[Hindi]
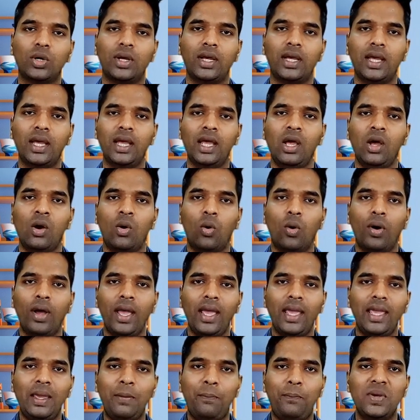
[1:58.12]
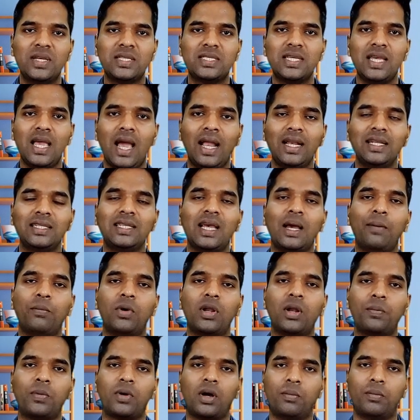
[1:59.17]
जो है वो है ईपीसी एंड
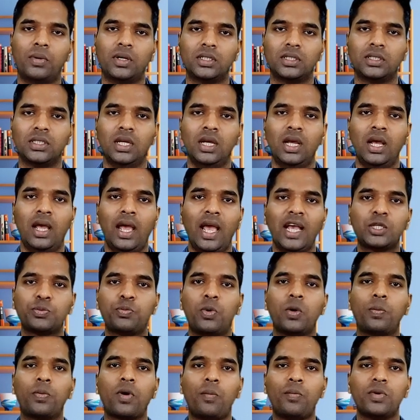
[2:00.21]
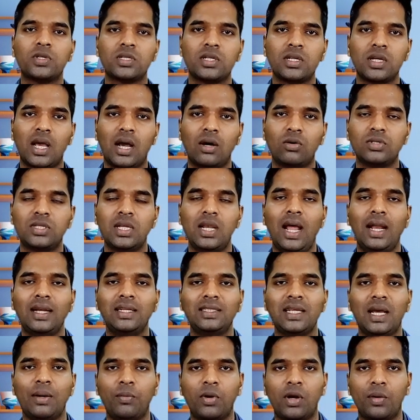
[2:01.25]
चैम्बर ऑफ कॉमर्स एक्सपोर्ट प्रमोशन काउंसिल एंड
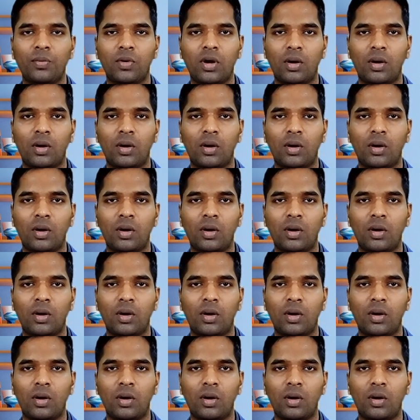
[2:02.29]
चैम्बर ऑफ